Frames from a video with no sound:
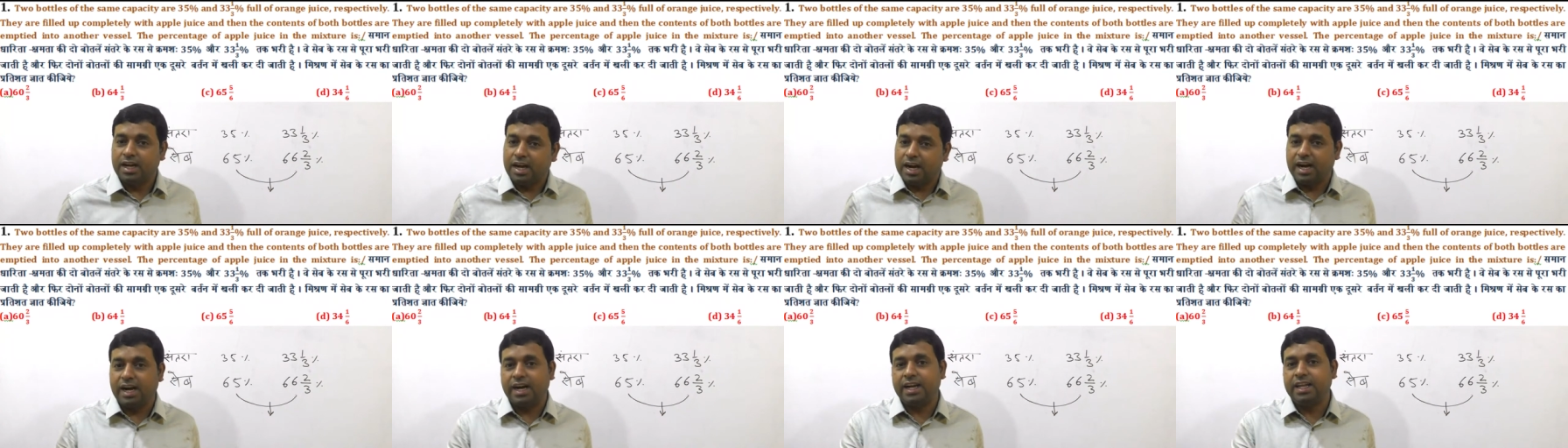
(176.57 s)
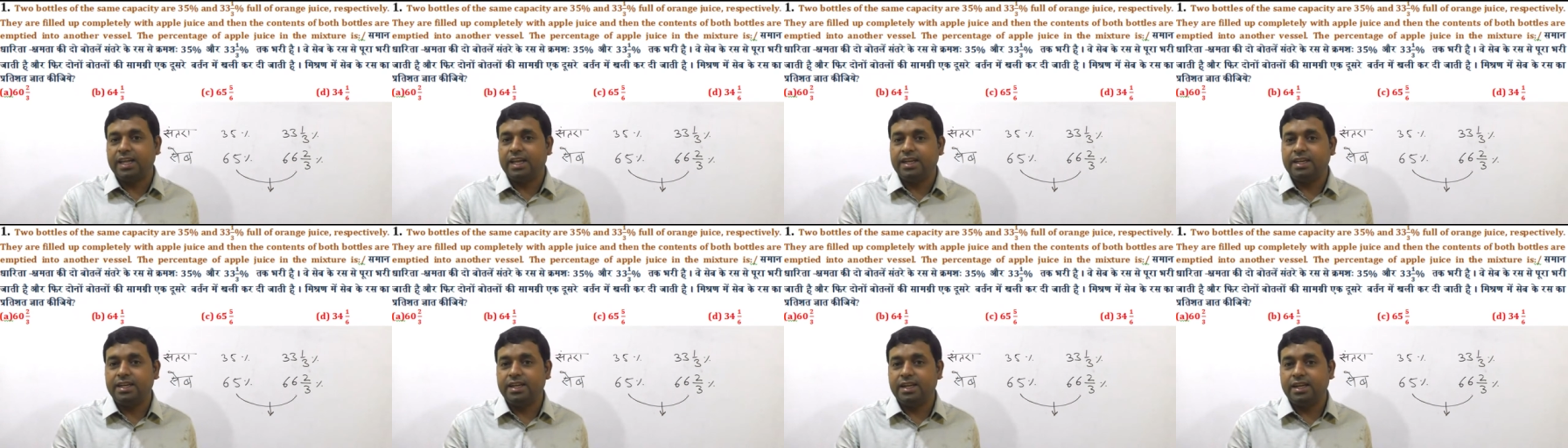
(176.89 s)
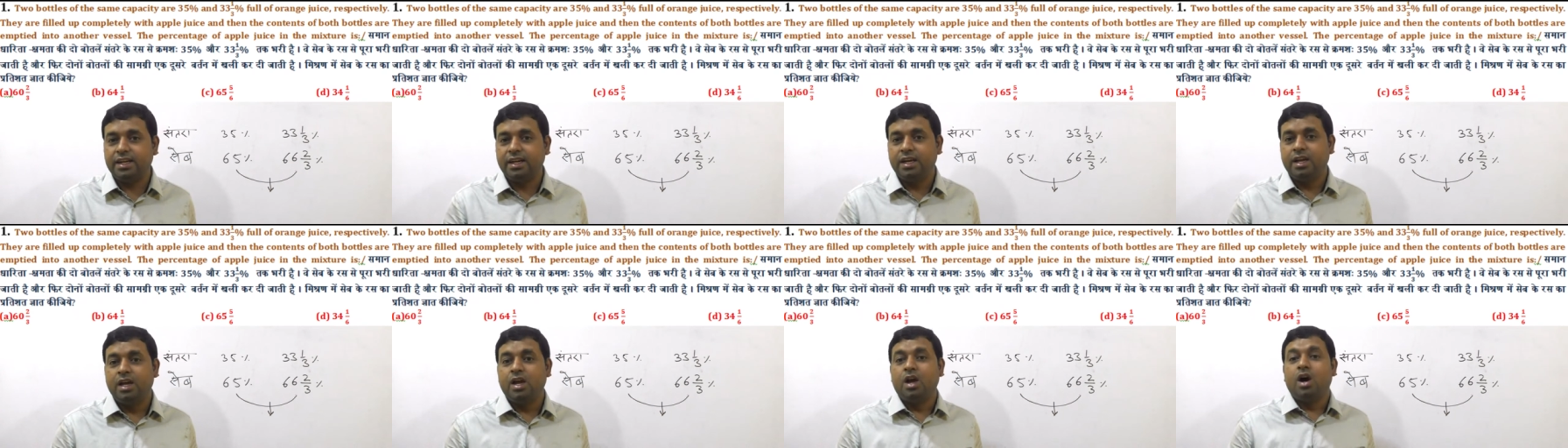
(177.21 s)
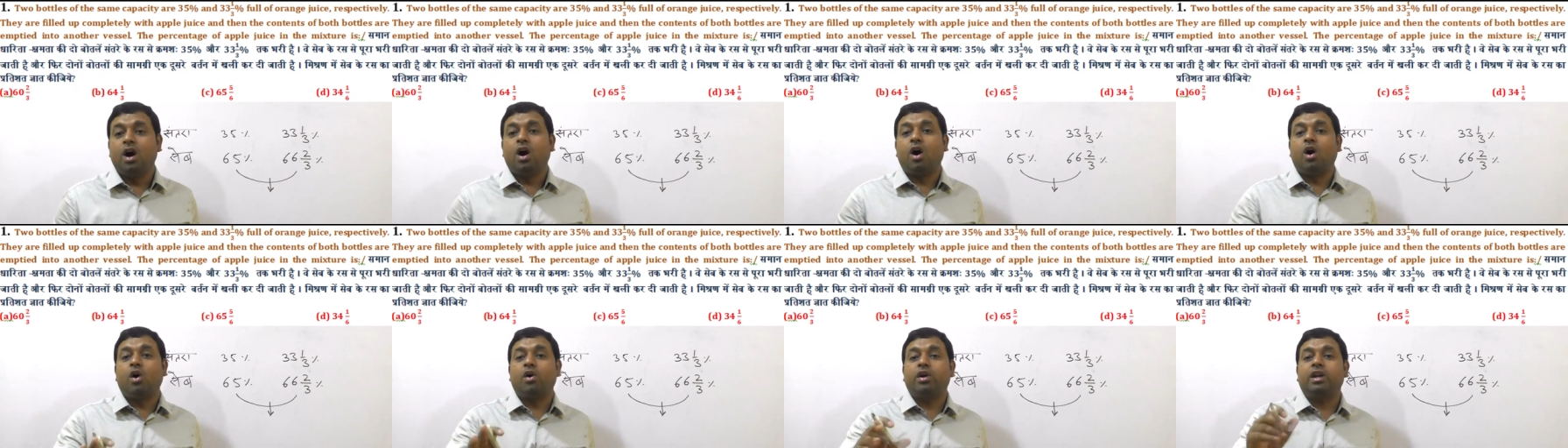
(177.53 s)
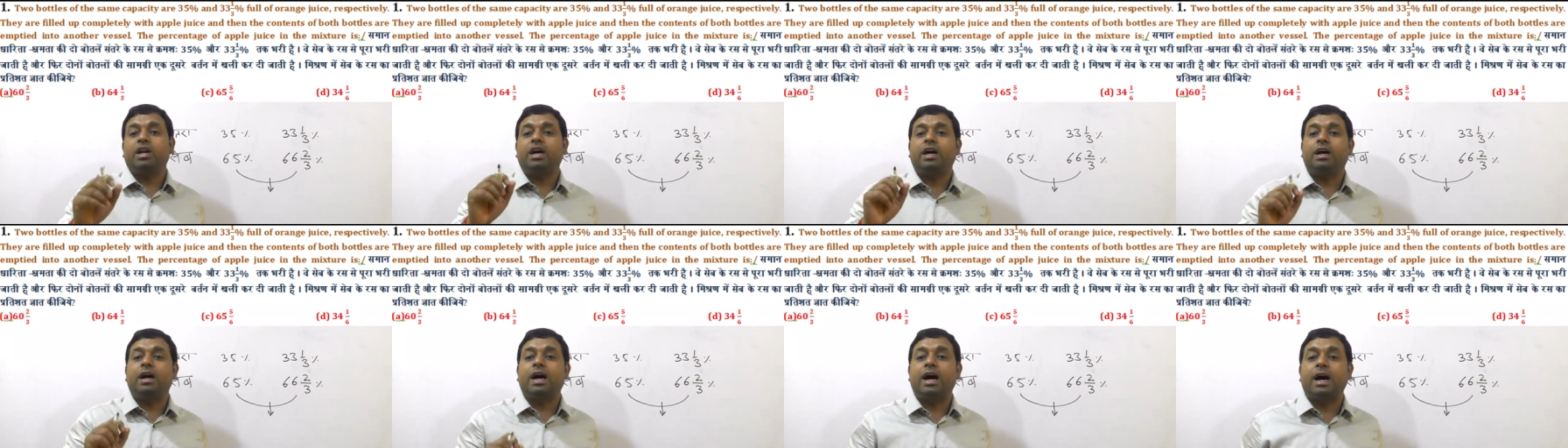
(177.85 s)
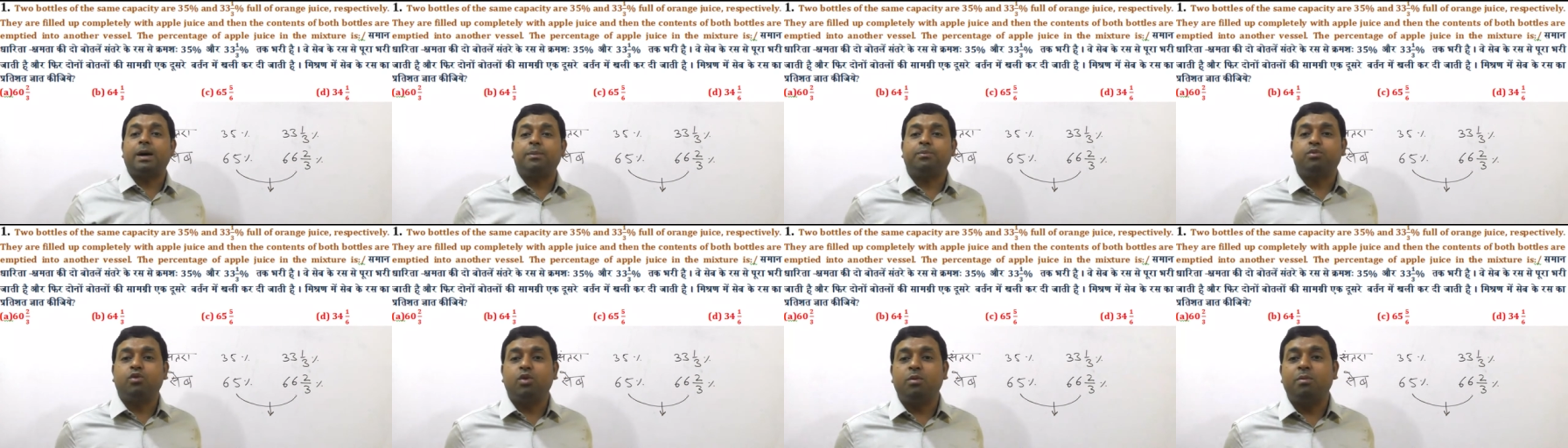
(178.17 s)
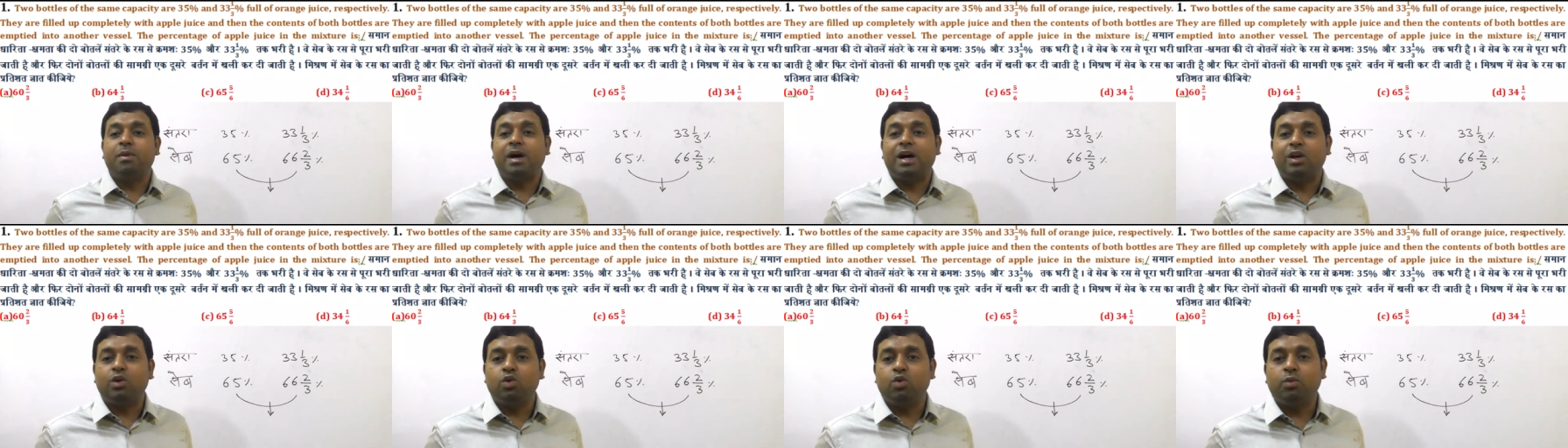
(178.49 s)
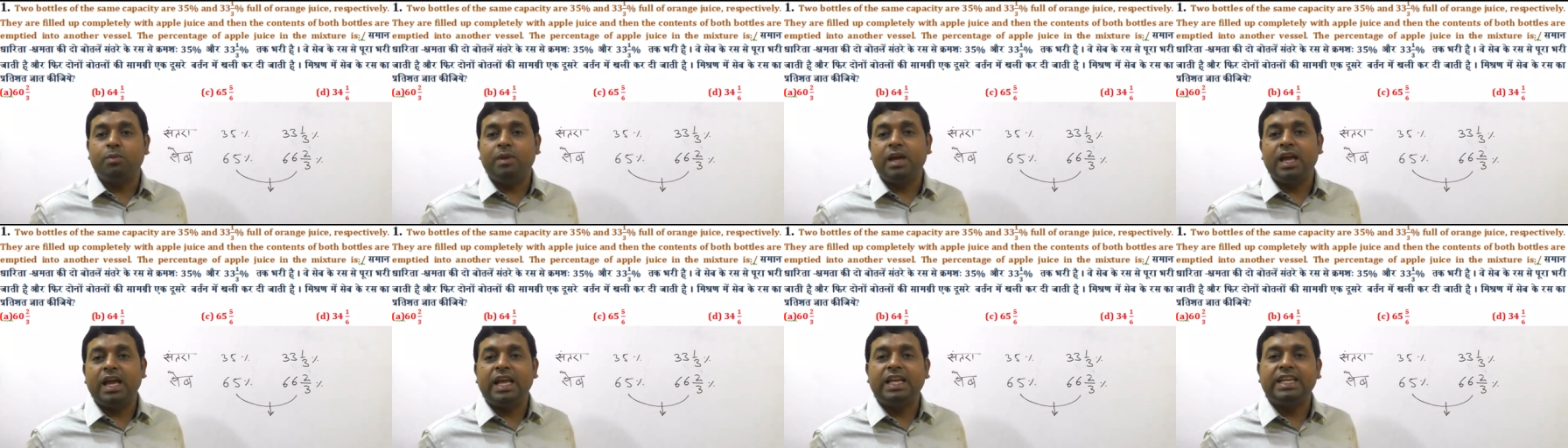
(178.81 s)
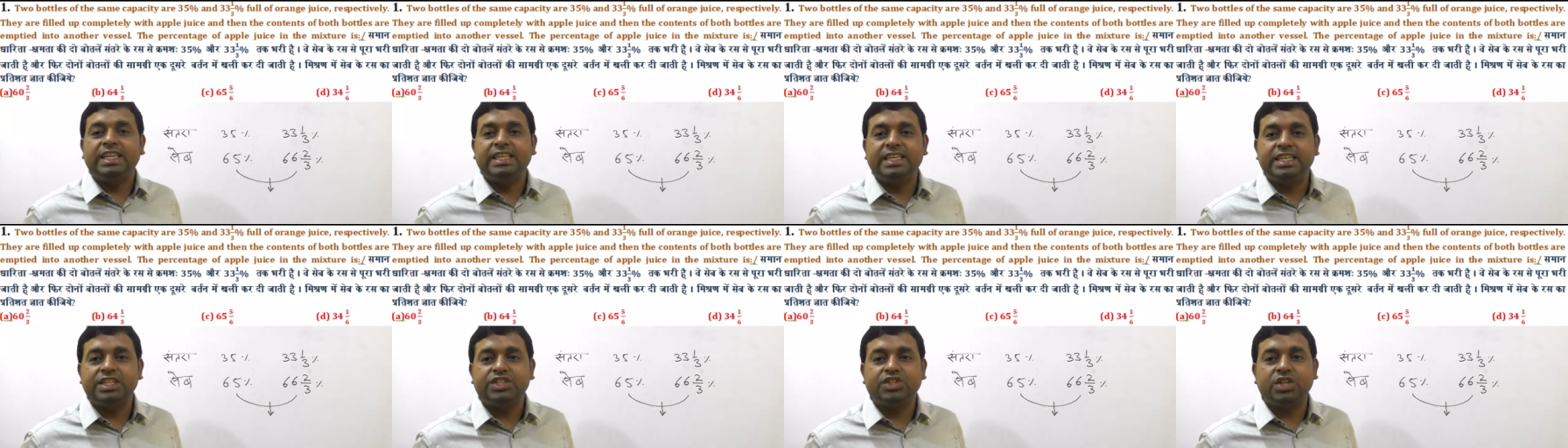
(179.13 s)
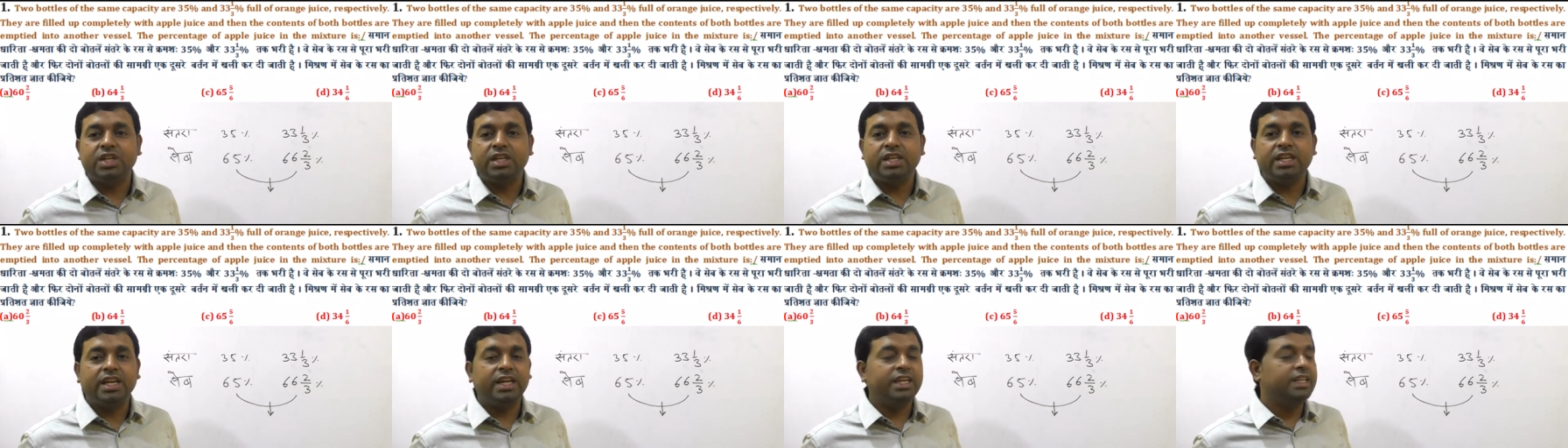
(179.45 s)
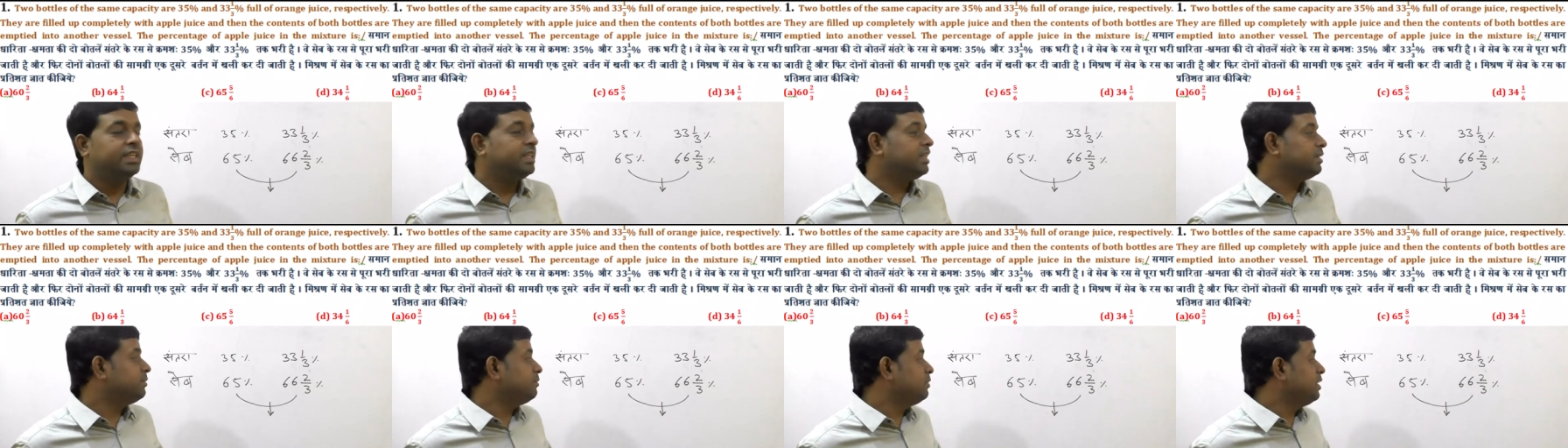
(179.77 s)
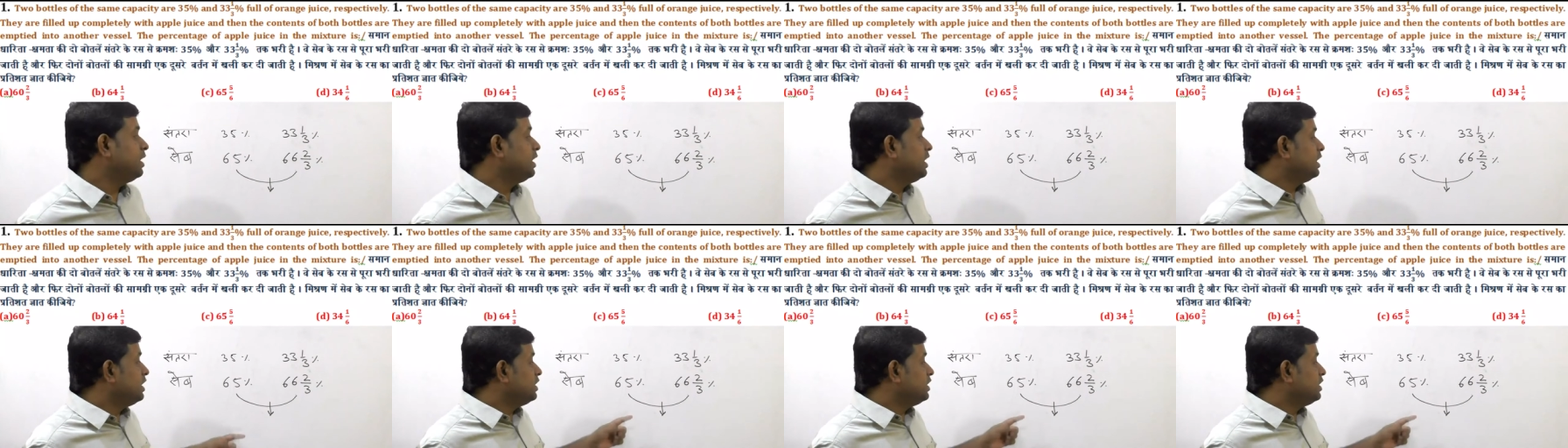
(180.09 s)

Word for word: हाँ या ना और आपको मालूम है एलिगेशन का नियम